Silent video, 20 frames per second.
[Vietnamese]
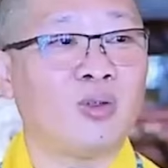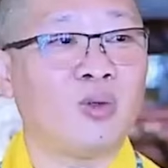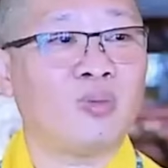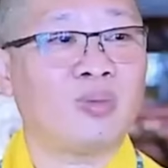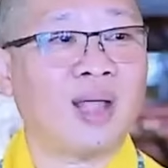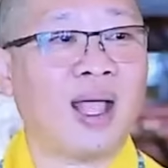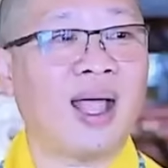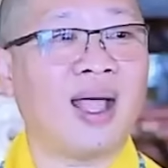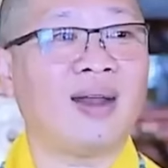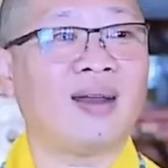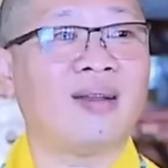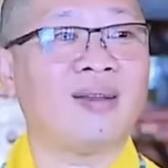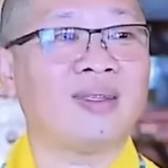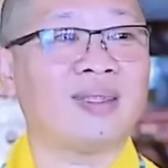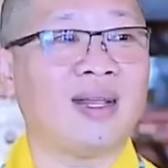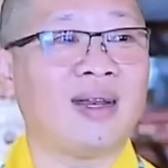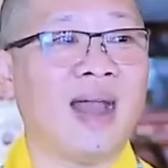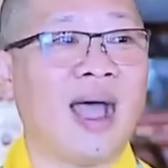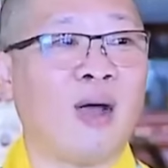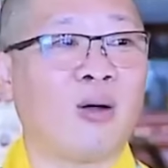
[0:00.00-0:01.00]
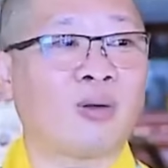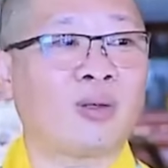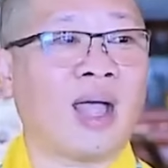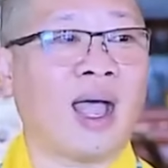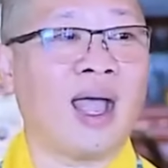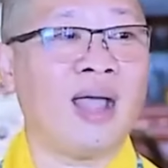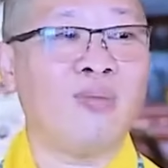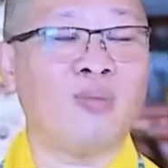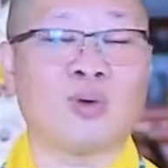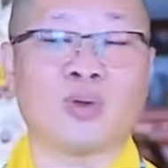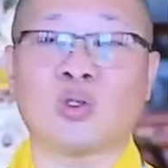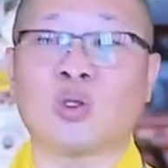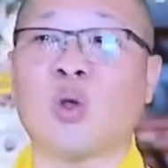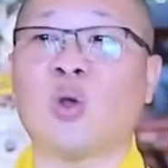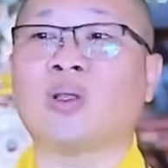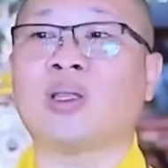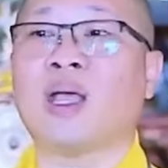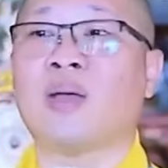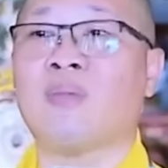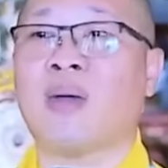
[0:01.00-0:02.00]
chúng ta nó sẽ đào thải một
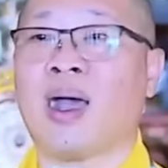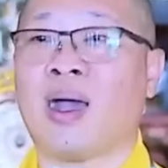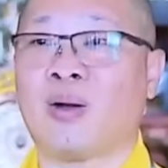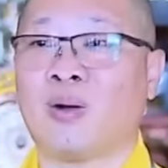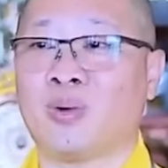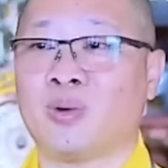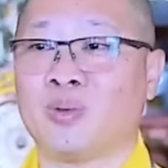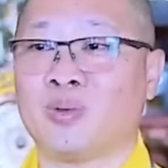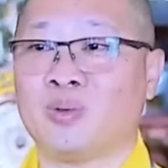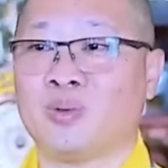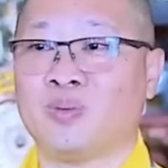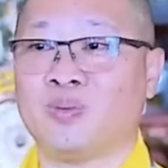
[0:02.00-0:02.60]
số tế bào,